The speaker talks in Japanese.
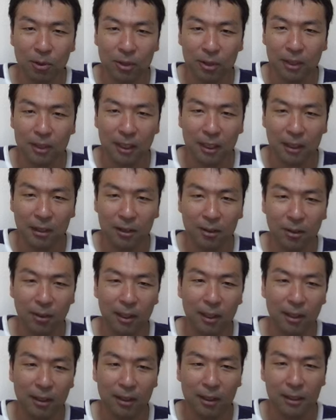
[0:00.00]
インさんと
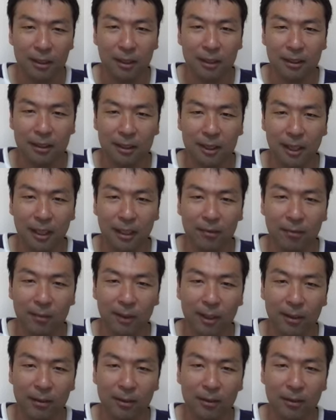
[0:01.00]
かですね
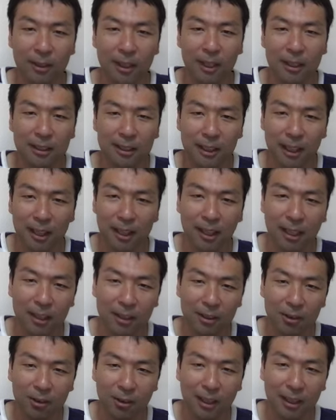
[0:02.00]
あの価値さんが
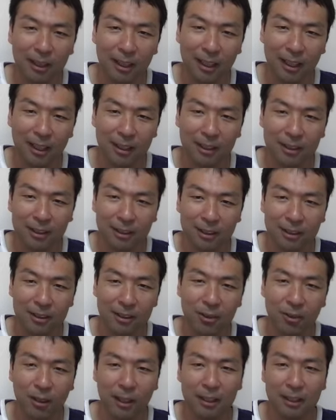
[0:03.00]
動画で
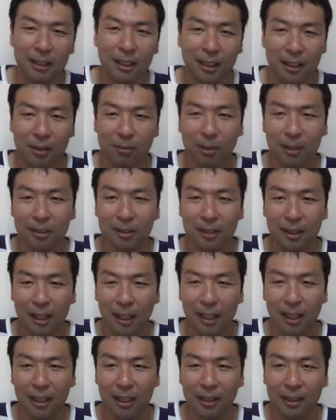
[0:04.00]
紹介されてます
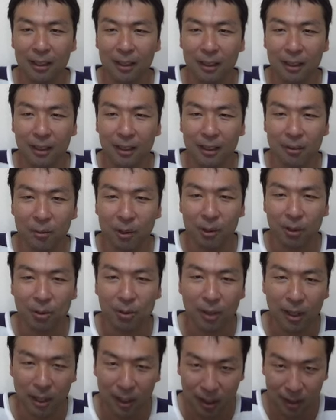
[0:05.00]
が動
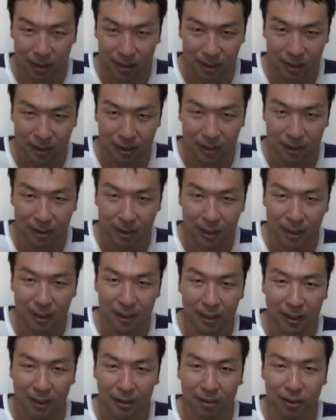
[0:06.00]
画配信され
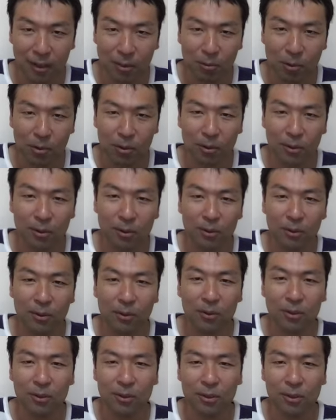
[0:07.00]
てなくても
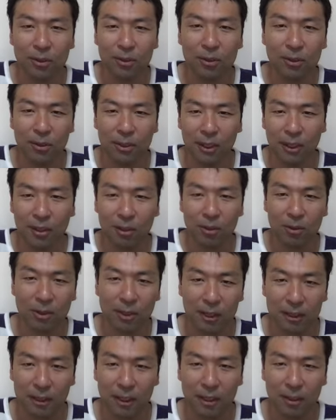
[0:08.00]
有料な業
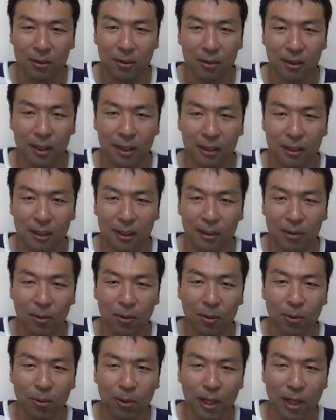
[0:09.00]
者さんの方の
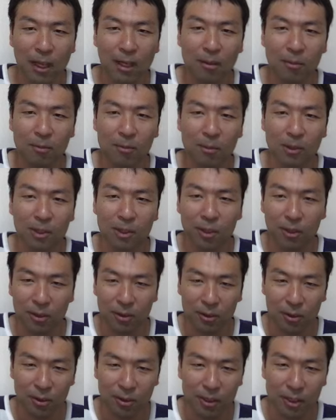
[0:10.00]
方がむしろ
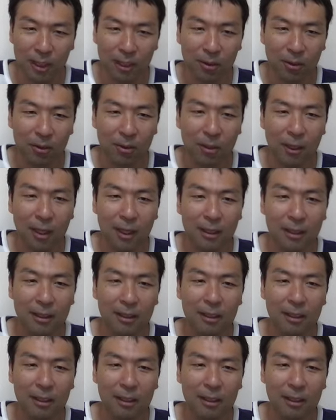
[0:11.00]
そちらの方が